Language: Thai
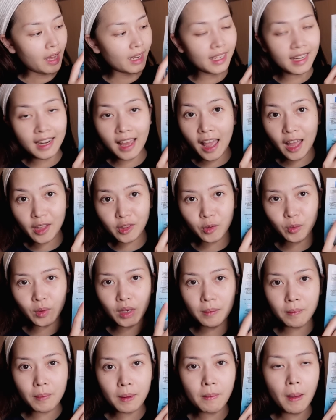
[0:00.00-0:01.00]
อันนี้นะคะ ตรง
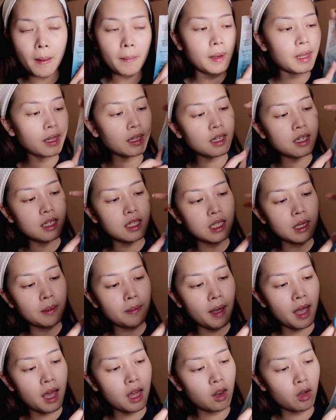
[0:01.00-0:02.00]
นี้เป็นแบบเลขหนึ่งใช่
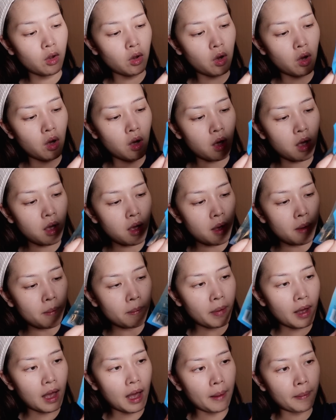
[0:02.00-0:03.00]
ปะแล้วก็
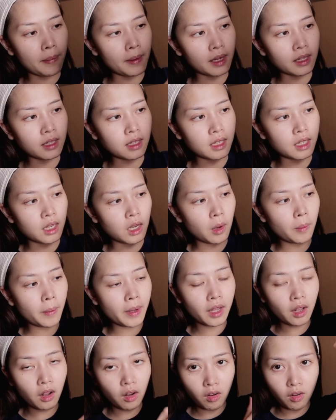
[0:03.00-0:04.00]
พับเลขหนึ่งเข้าไป
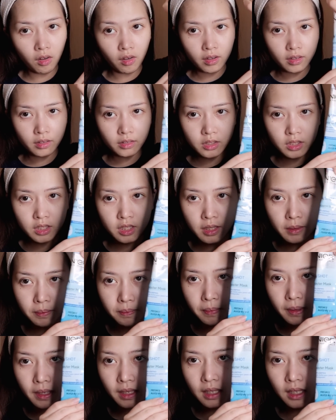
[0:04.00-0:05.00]
ก่อนชึบ
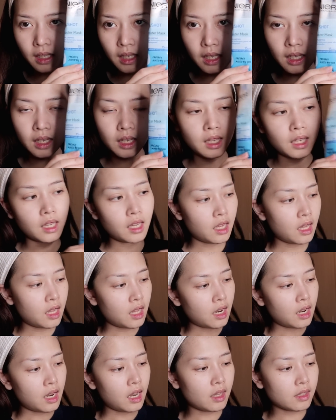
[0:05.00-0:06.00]
เป็นอย่างนี้
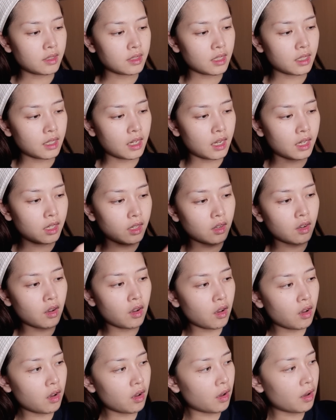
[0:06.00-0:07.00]
แล้วจากนั้น
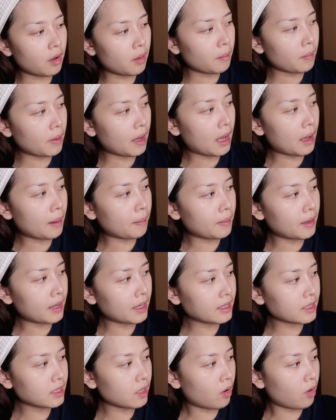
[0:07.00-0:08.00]
ก็พับเล
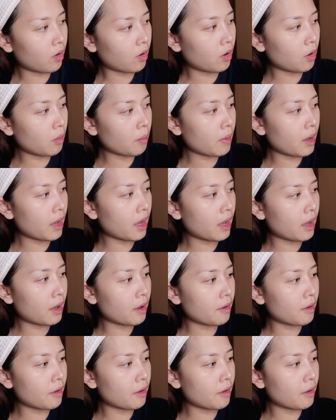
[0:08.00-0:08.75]
ขสองเข้ามา